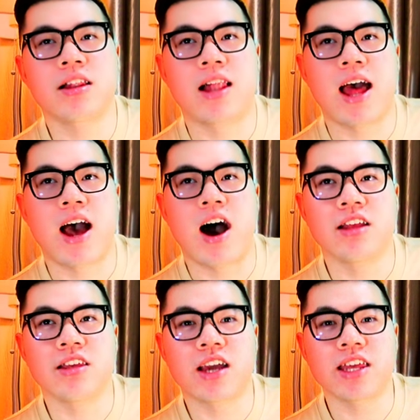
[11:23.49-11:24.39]
là ở
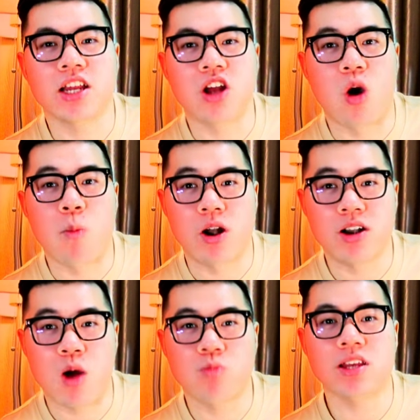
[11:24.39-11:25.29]
những cái nhiệt độ mà nó
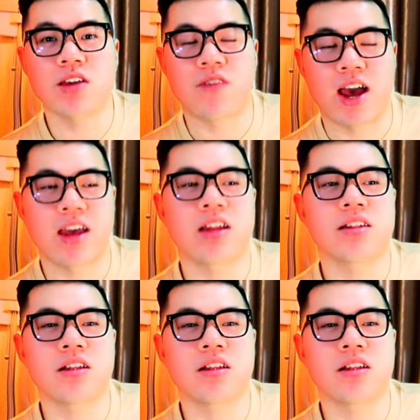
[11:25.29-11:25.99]
nóng tới như vậy á,